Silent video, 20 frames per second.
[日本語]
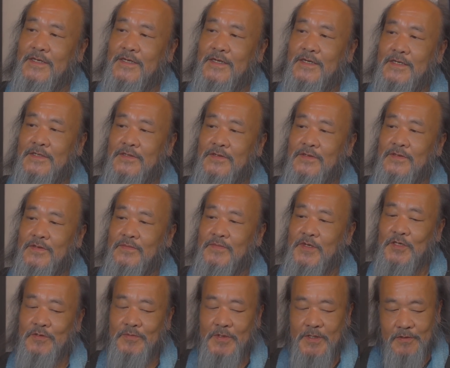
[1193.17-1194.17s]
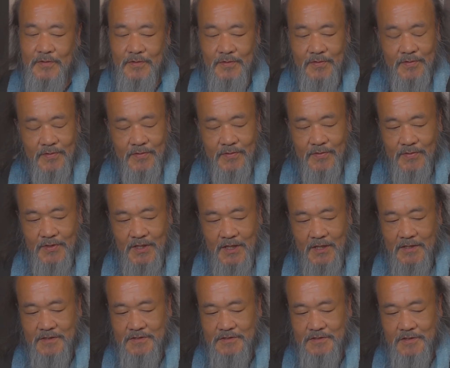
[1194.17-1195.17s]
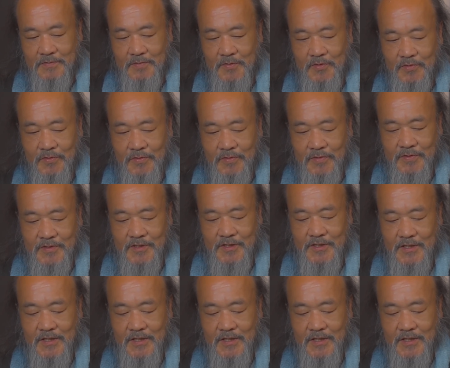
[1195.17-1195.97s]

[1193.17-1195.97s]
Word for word: あの、メドベッドに関しても、